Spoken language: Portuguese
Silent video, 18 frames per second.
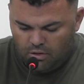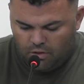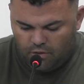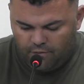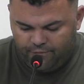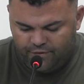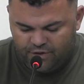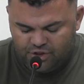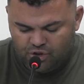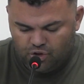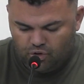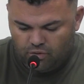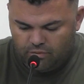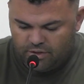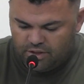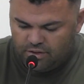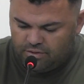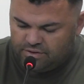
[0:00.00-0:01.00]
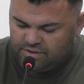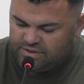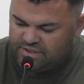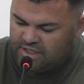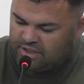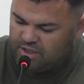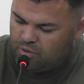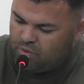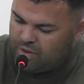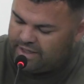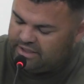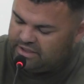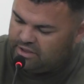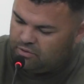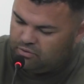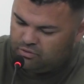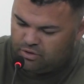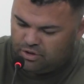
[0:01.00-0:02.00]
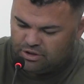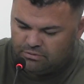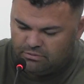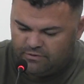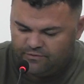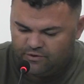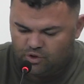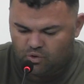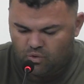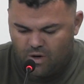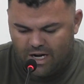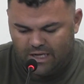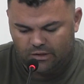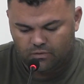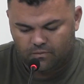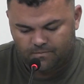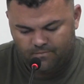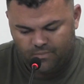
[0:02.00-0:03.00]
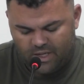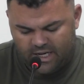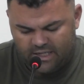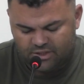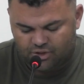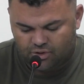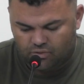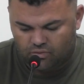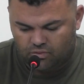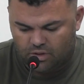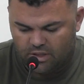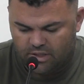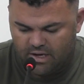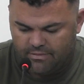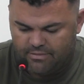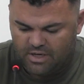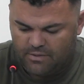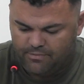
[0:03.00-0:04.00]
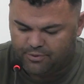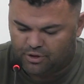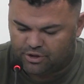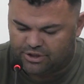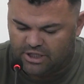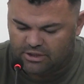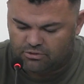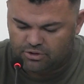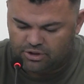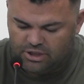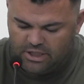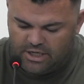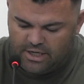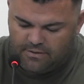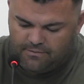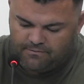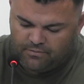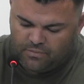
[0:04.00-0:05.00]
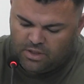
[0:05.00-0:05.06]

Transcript: Ofício número 141/2024 Assunto: encaminha projeto de lei.